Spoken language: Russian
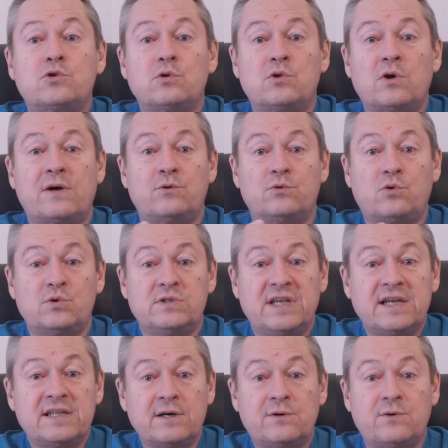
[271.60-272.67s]
что,
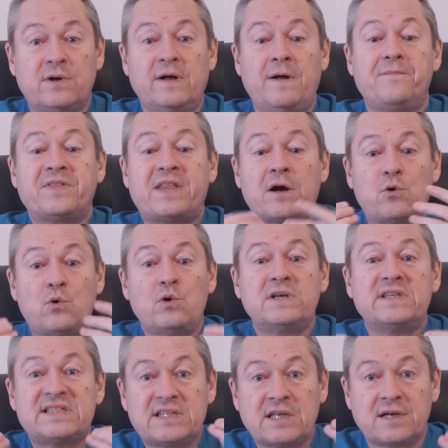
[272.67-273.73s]
друзья, такое,
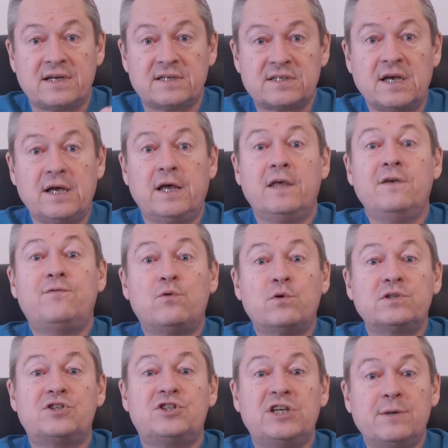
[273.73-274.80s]
такое стресс. И
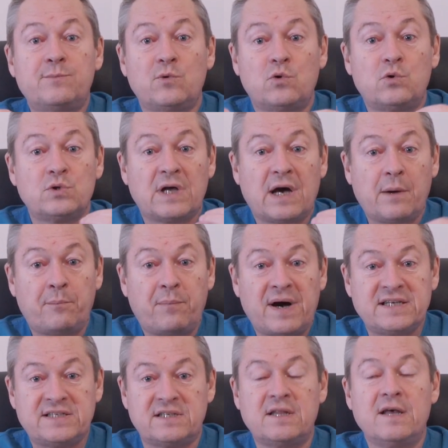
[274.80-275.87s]
вот чем он
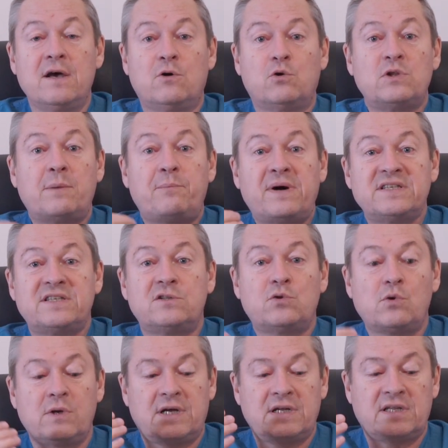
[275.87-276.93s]
опасен. Он опасен
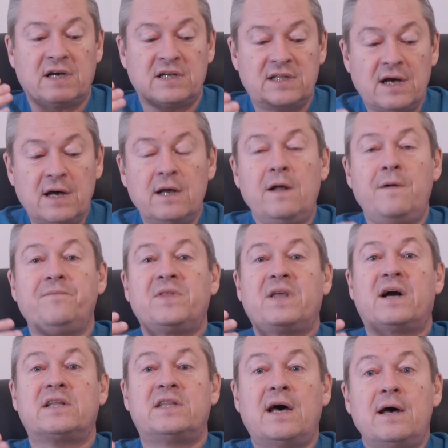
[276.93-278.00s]
только тогда,
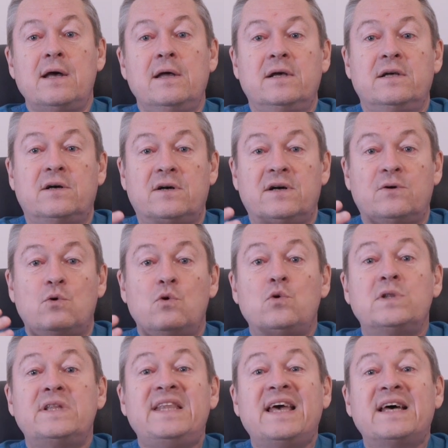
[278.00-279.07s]
когда а,
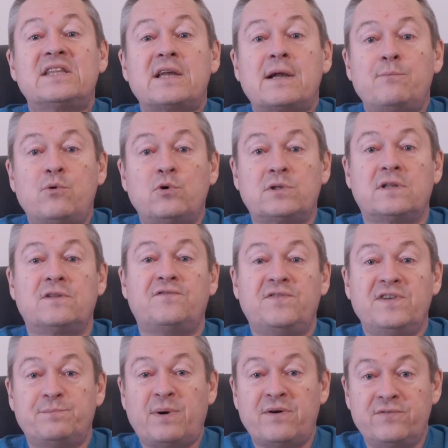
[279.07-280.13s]
он не отработан
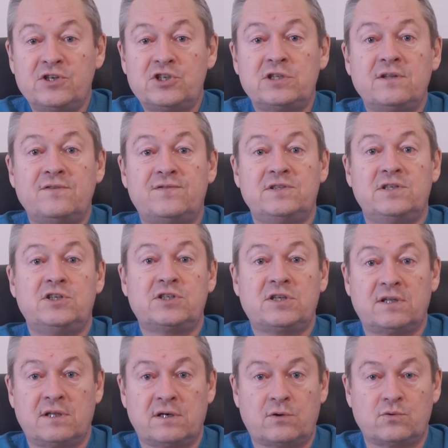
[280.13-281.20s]
фи повышенной
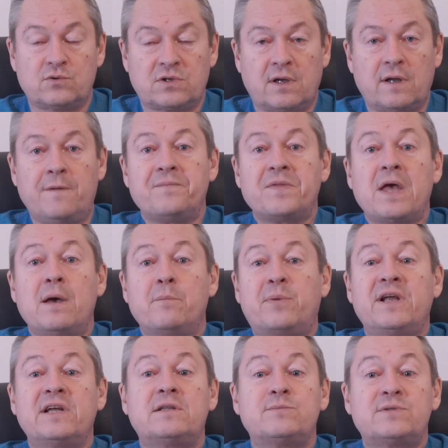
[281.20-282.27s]
физической нагрузкой.
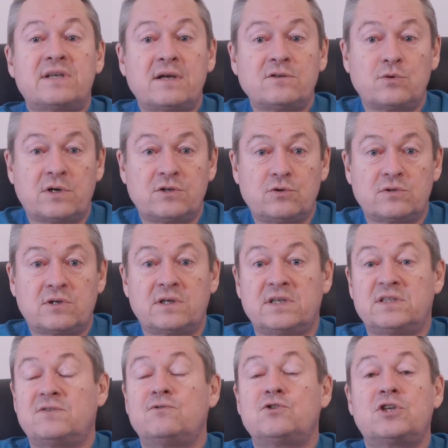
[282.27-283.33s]
При этом сразу хочу
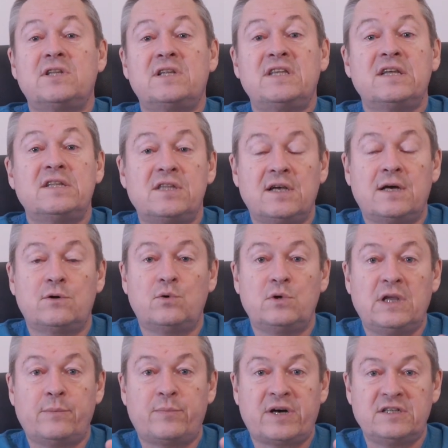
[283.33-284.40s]
сказать, совершенно нет
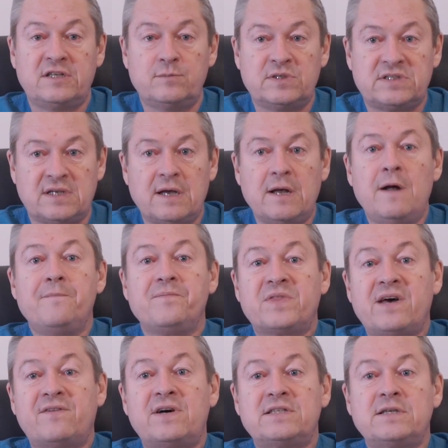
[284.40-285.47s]
никакой необходимости
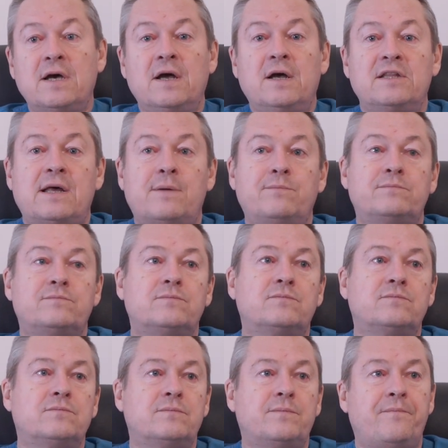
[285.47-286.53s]
давать
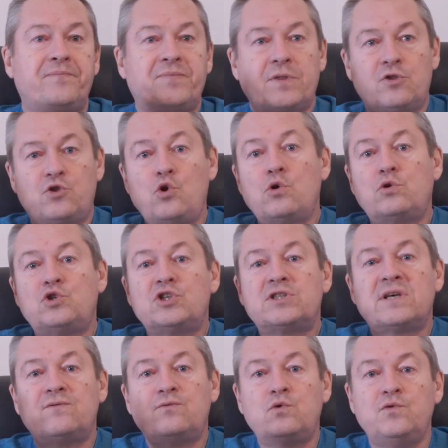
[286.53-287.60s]
там
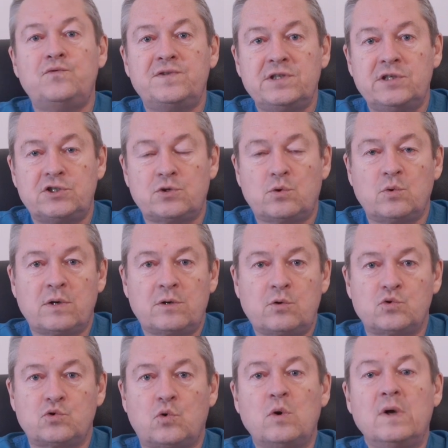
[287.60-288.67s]
трехчасовую физическую
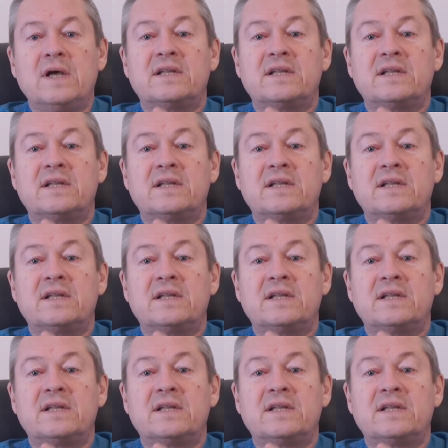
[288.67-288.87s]
нагрузку.